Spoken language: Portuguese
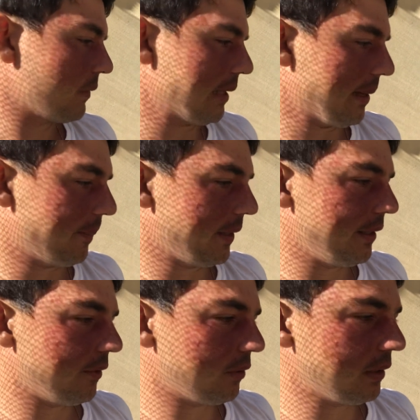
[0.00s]
Tá,
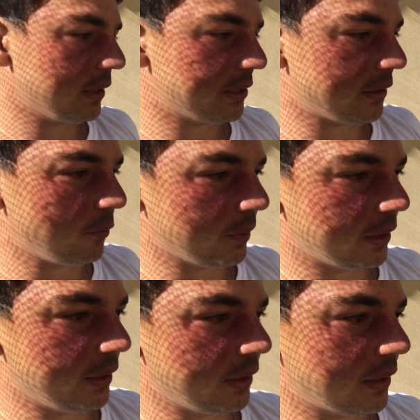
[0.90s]
peraí que eu tenho que achar uma
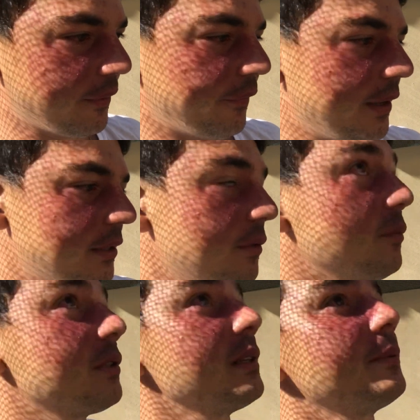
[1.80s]
aqui que tá fácil de
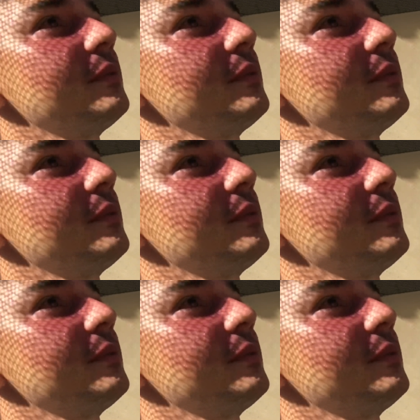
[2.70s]
mostrar